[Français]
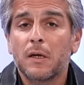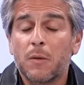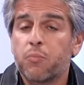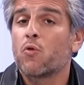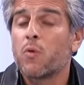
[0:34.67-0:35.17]
Et
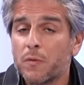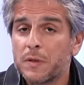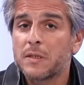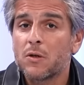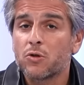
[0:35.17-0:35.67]
pourquoi on dit
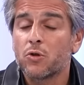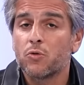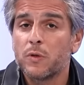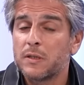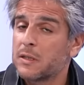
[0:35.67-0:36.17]
ça
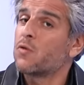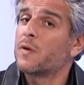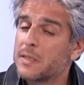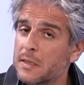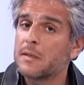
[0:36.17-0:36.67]
aujourd'hui C'est ce qu'on va
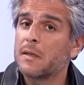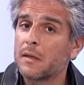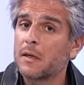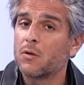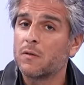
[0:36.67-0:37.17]
essayer de
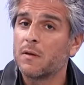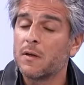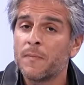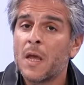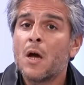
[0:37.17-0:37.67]
détricoter.